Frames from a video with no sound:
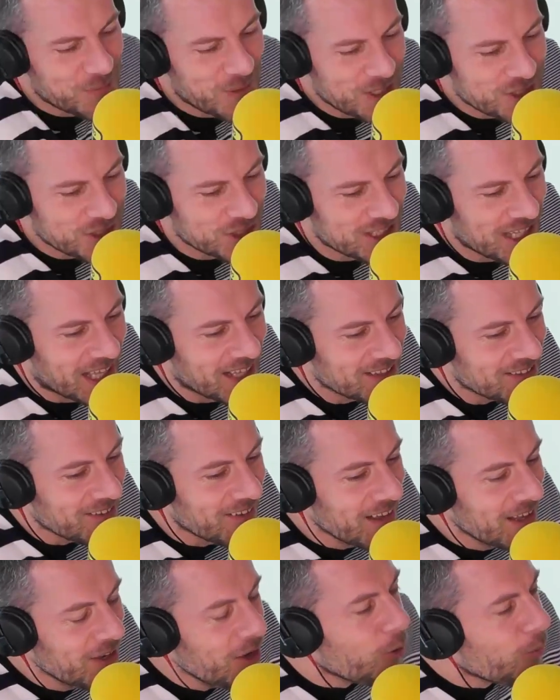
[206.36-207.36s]
piace
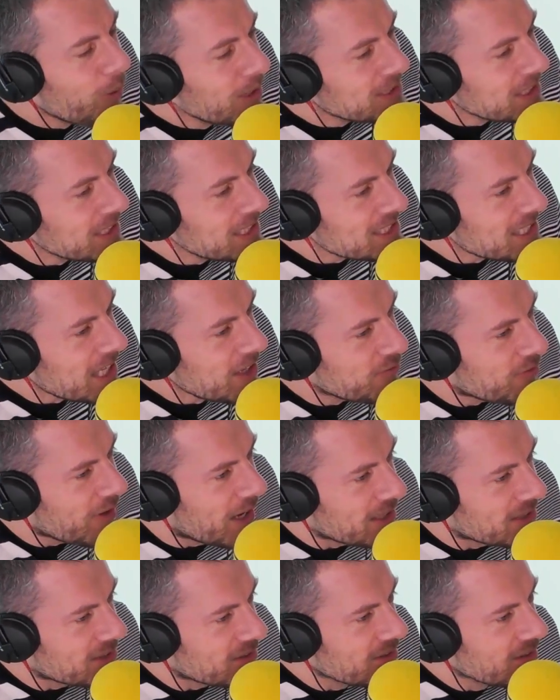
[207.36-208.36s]
tanto. No, quanti dischi hai
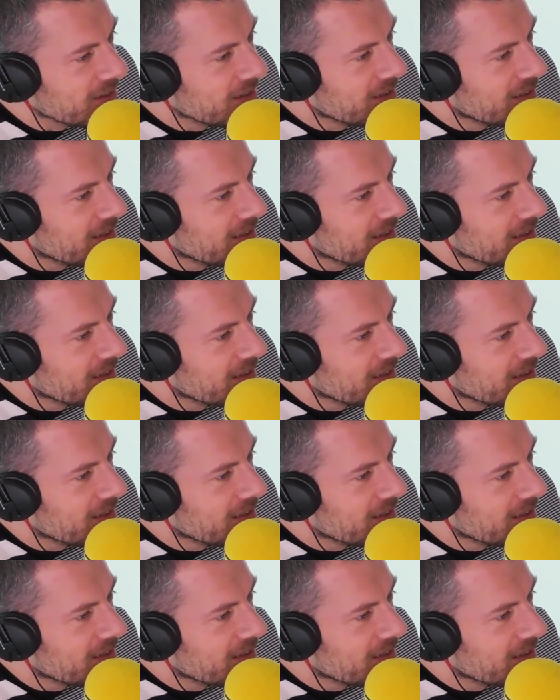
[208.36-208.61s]
fatto?